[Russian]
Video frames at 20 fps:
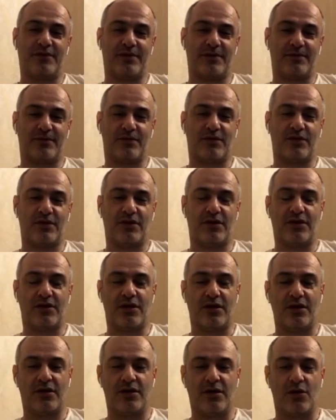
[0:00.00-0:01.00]

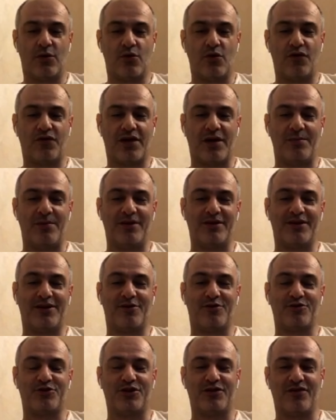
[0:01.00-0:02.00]
игроков, команд,
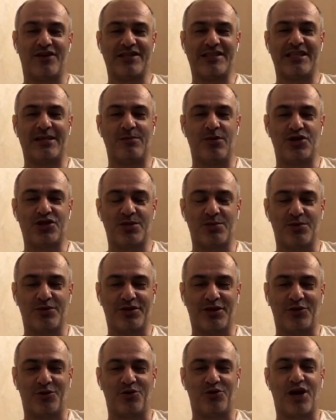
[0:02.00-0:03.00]
короче, и в Растельмаше был
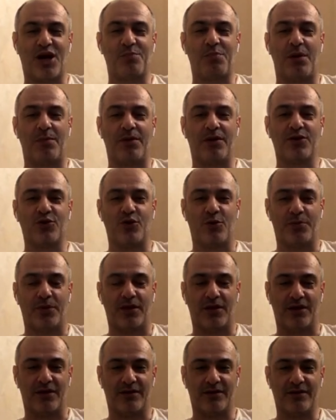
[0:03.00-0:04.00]
такой игрок
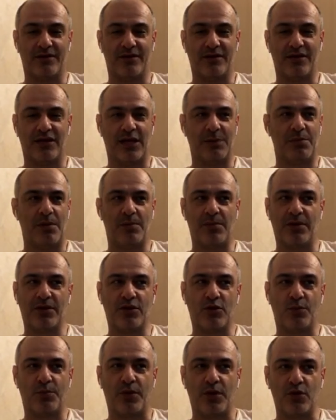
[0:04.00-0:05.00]
Папандопола. Или
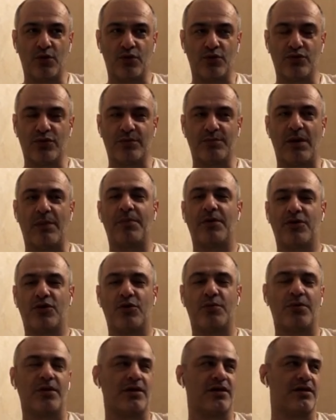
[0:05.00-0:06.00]
Папандополу, ага. ну,
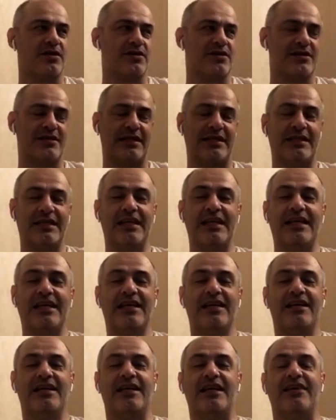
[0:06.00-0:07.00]
Папандопола, кажется.
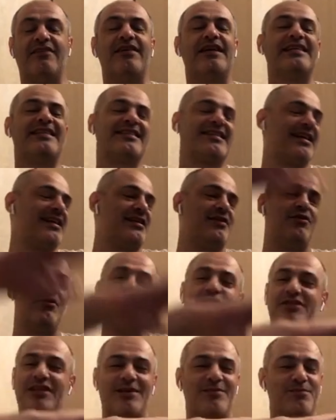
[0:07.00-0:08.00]
И весь
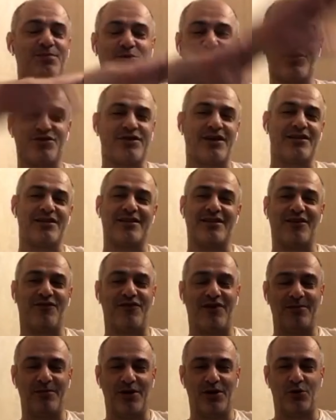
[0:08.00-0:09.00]
стадион там просто от этой
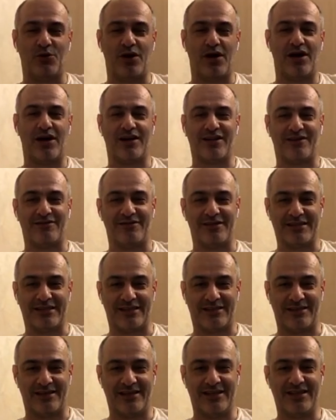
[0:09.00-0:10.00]
фамилии ухахатывался,
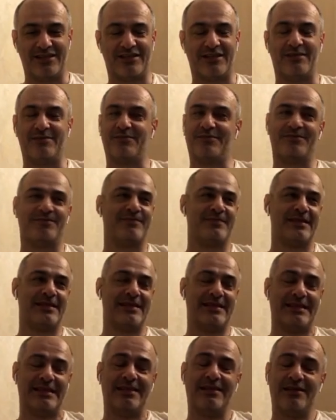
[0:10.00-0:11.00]
понимаешь? Там.
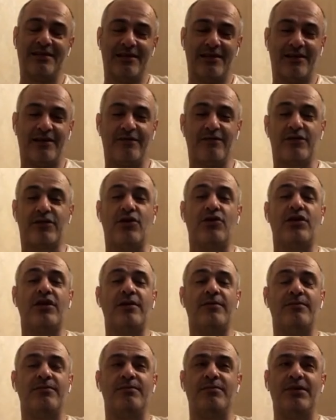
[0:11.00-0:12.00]
В итоге
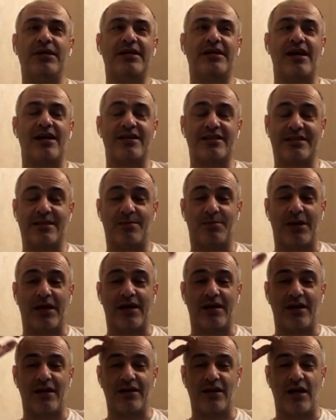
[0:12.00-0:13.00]
мы, кажется,
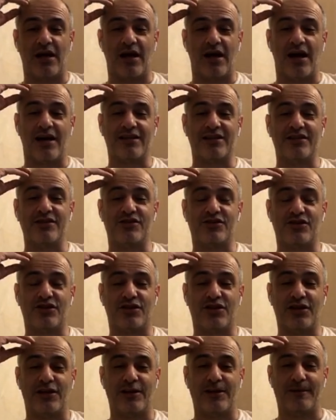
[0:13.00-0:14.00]
проиграли
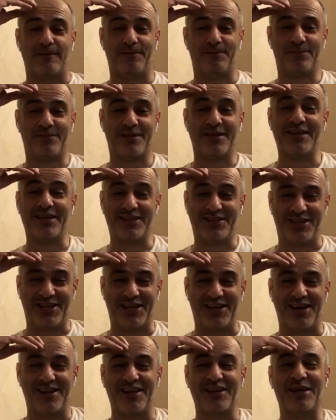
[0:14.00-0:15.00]
1-4, и три
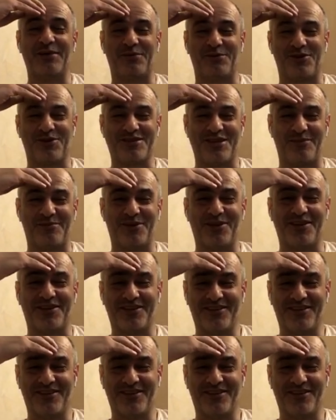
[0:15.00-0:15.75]
гола нам кто забил?